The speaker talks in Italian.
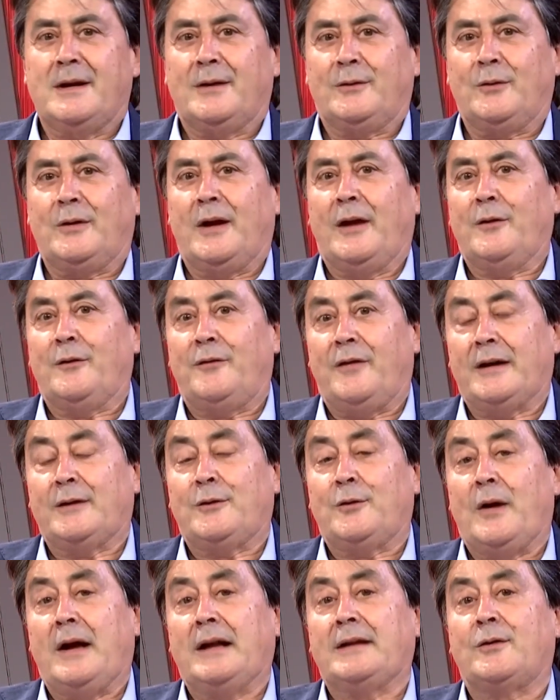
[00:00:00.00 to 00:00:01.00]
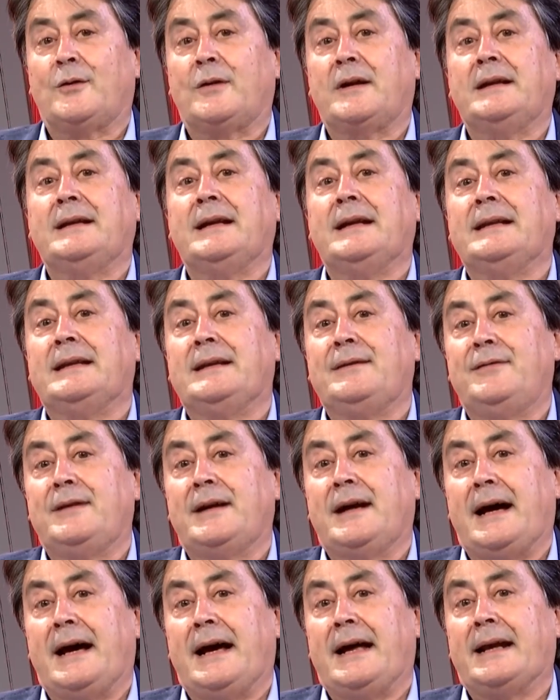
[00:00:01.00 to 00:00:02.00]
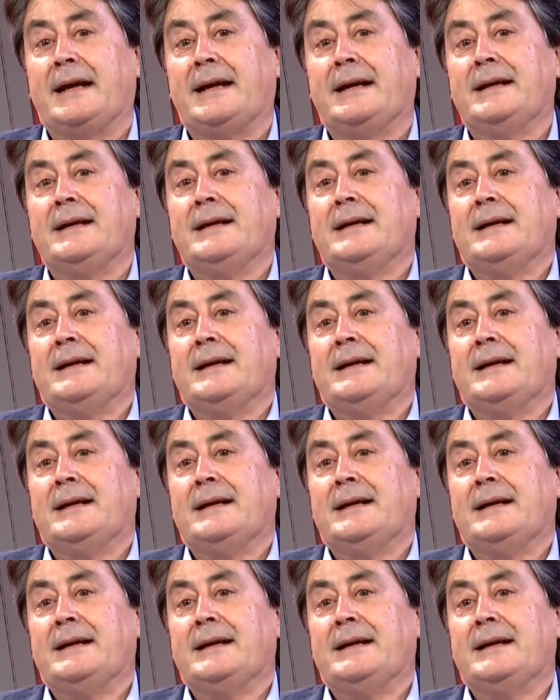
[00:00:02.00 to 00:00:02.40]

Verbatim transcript: non hanno fatto altro che identificare